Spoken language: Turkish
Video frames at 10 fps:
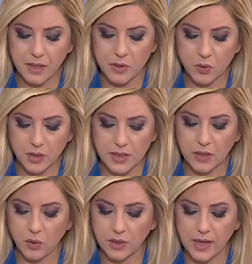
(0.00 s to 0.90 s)
Ee, birçok
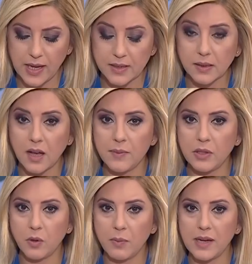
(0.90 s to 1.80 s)
insan orada hayatını
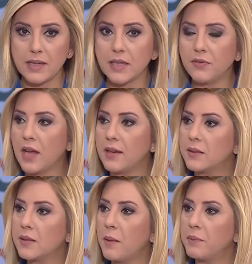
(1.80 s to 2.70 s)
kaybediyor maalesef. Yani
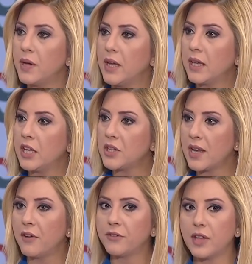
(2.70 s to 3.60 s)
Trump
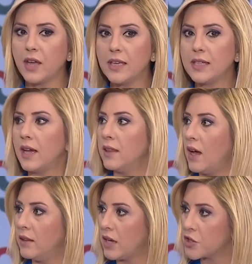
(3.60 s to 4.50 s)
geçen hafta İran'la
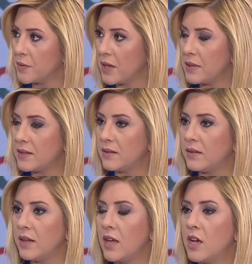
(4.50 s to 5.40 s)
anlaşmayı
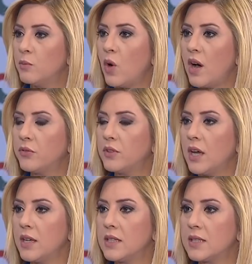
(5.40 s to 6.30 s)
bitirdi. Bu
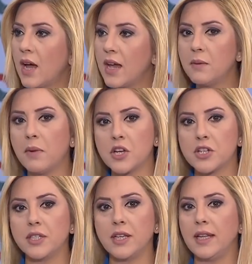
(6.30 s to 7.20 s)
hafta İsrail
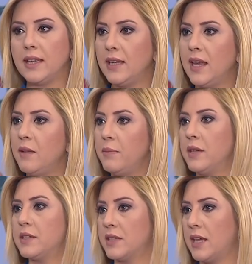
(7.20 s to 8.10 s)
başlığıyla ilgili yeni
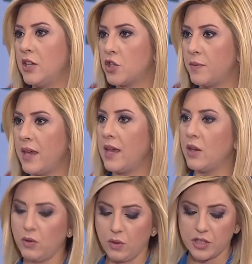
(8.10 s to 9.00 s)
bir
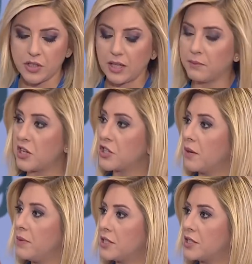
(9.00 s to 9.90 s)
gelişmeye yol açan bir
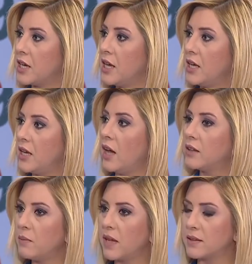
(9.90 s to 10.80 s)
başka bir yaratıyor. E,
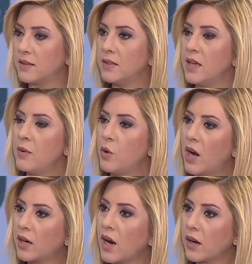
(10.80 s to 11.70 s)
adım attı. Böyle
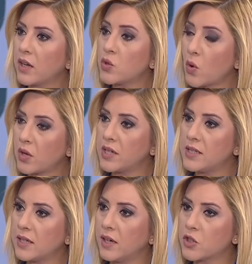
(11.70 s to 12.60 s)
arka arkaya çok
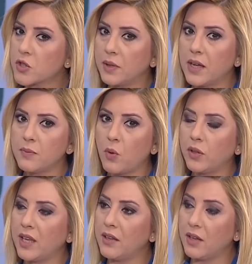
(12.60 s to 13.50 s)
kritik alışmalar,
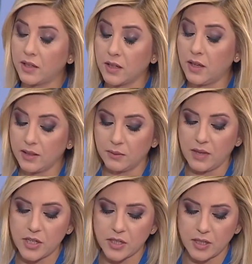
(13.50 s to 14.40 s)
bölgeyi
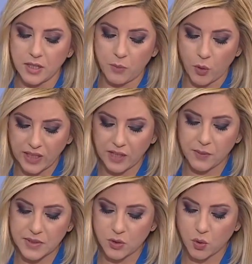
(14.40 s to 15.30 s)
adımlar, e, bölgeyi Maalesef.
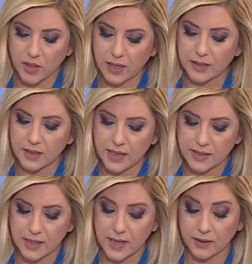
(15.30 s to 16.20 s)
ve bizi çok yakından
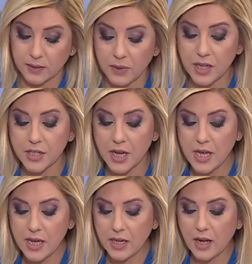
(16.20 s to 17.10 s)
etkileyen adımlar.
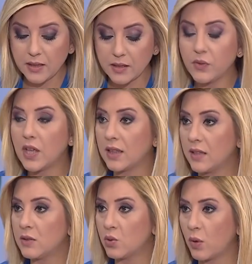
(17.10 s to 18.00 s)
Hani altın
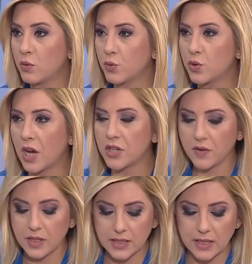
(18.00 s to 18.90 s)
fiyatlarını sormuş bu çerçevede.
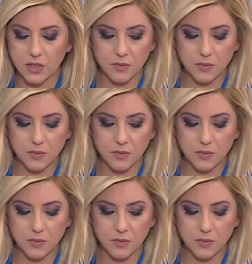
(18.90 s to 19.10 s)
Yani altını